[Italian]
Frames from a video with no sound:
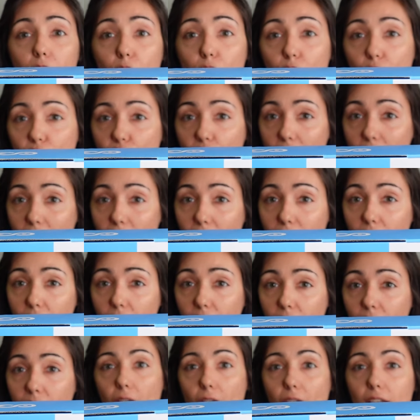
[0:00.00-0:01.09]
luci
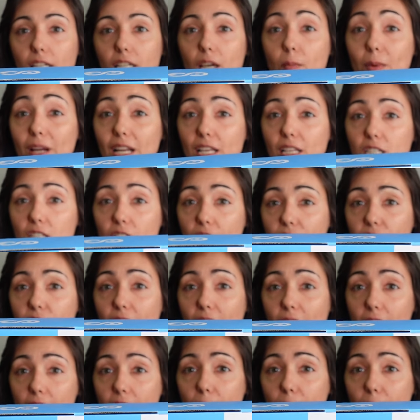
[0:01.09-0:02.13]
LED. Andiamo adesso a fare